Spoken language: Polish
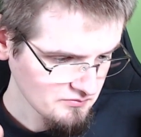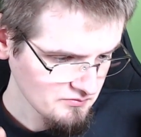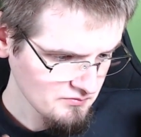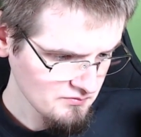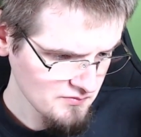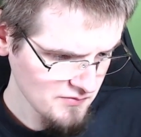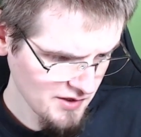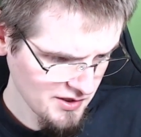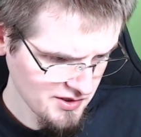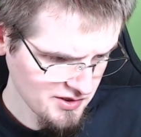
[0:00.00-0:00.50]

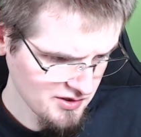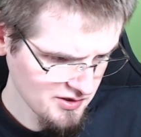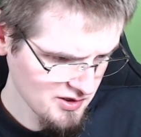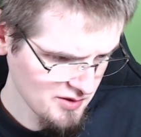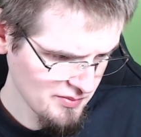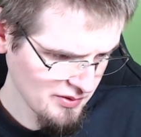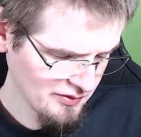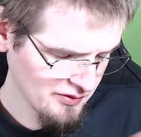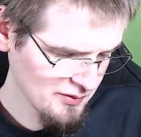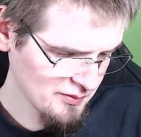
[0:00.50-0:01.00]
Także
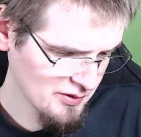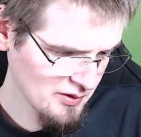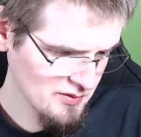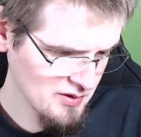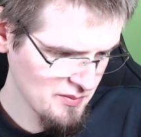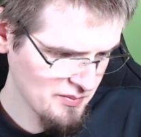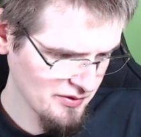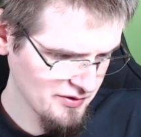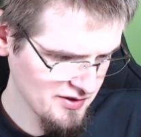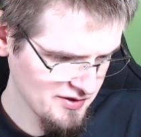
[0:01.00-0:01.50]
najprawdopodobniej
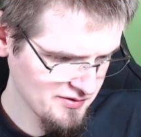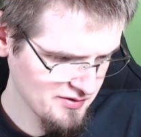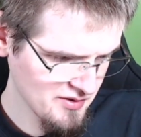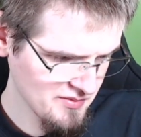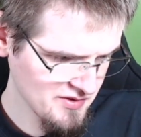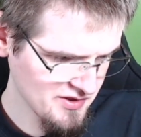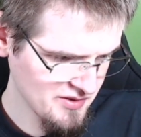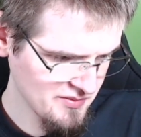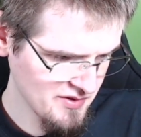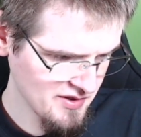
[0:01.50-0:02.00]
potestujemy
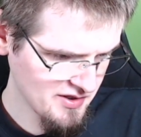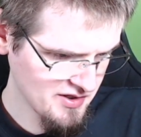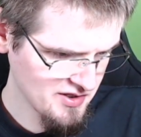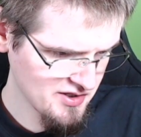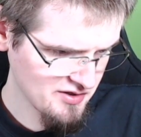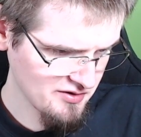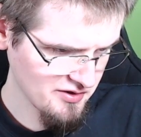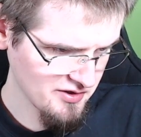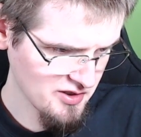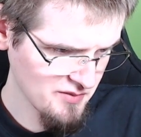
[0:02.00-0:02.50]
sobie jakieś
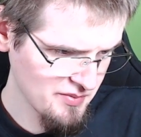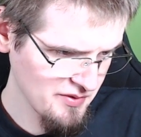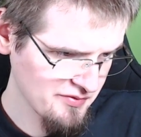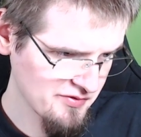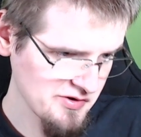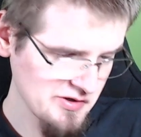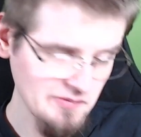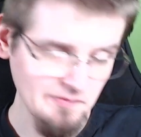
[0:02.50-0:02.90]
kolejne piwko.